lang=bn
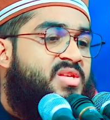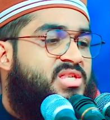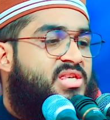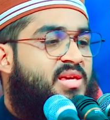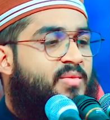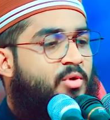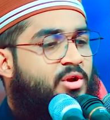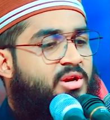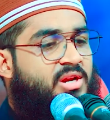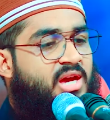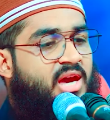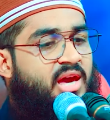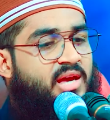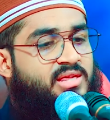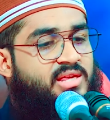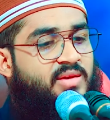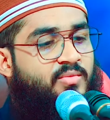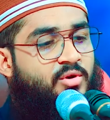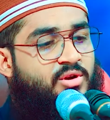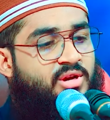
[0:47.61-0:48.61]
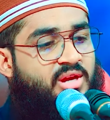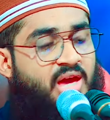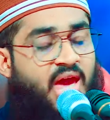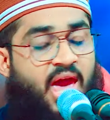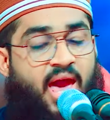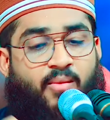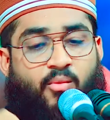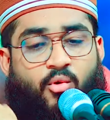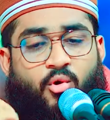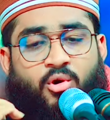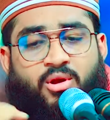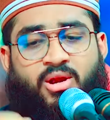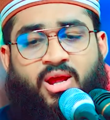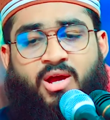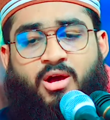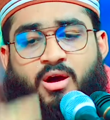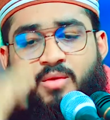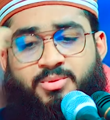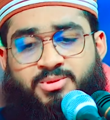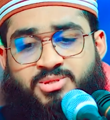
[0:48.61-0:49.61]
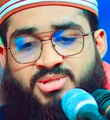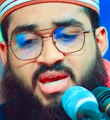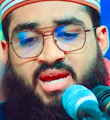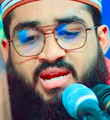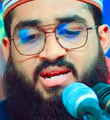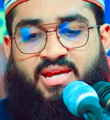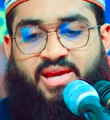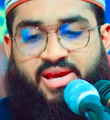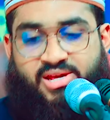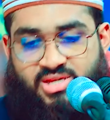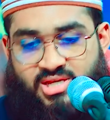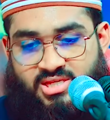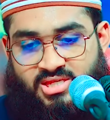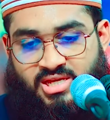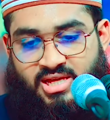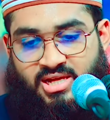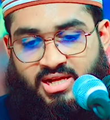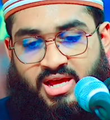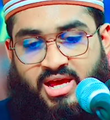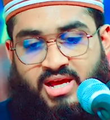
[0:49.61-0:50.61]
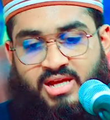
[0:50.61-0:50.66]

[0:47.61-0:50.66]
জীবনকে জীবনকে এমন এক অবস্থায় নিয়ে এসেছেন